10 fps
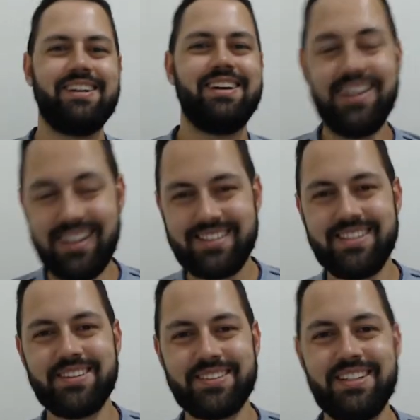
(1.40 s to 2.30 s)
aqui é
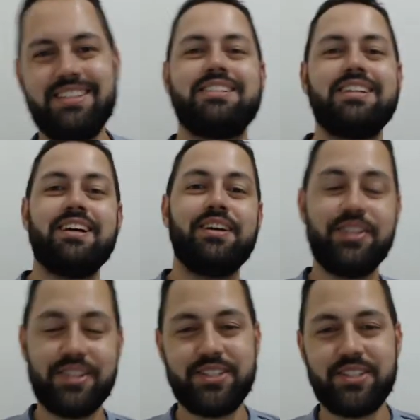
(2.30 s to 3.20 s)
o Cris e
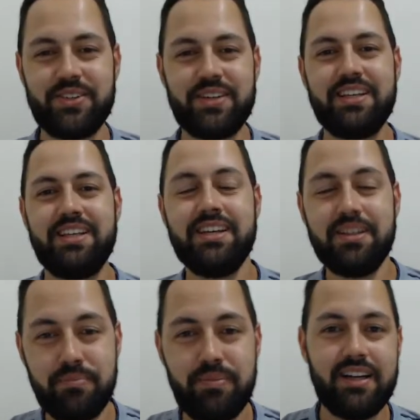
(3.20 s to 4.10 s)
hoje eu tô aqui
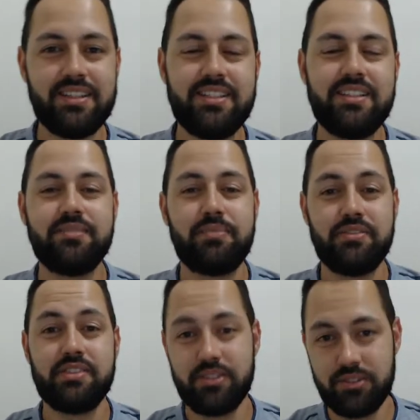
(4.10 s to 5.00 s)
para
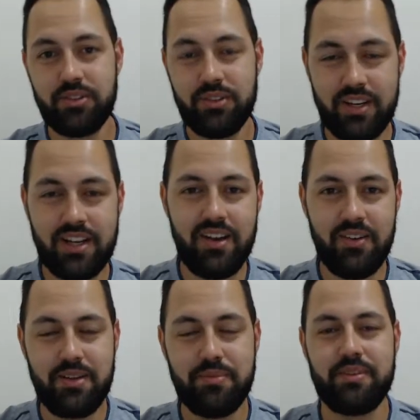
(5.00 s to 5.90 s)
fazer um tutorial aí
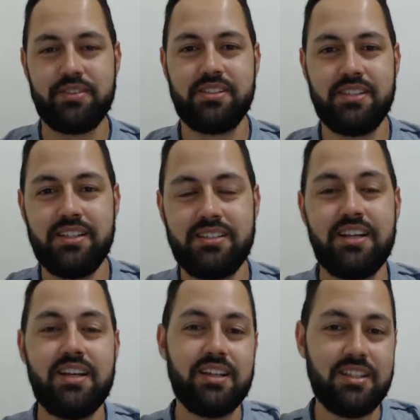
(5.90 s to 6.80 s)
para vocês
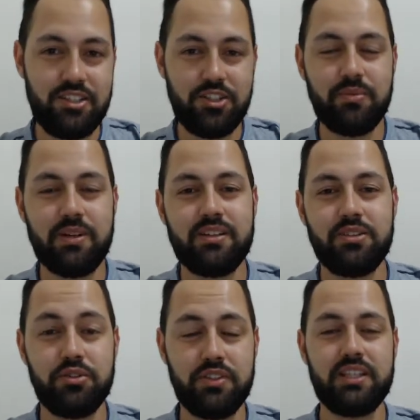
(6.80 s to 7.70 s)
de uma
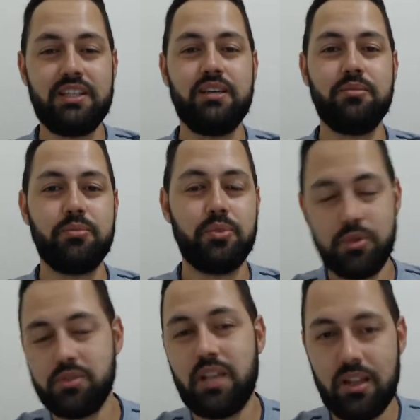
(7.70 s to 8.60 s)
dúvida que muitos
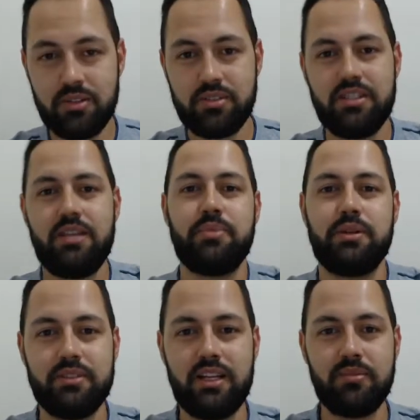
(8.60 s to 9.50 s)
alunos têm
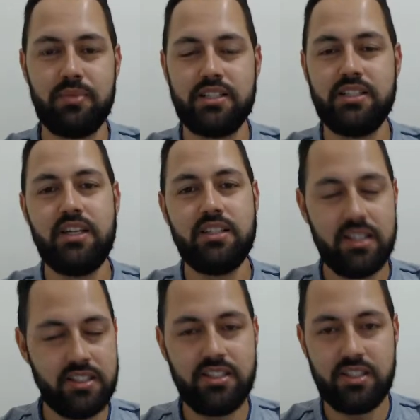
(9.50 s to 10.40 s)
perguntado pra gente e a
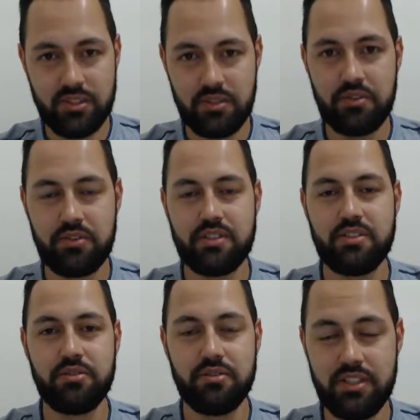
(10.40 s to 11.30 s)
gente resolveu fazer um
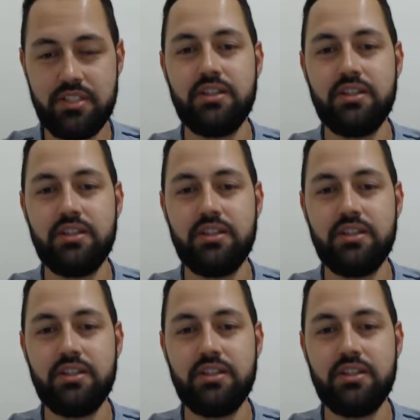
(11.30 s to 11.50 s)
vídeo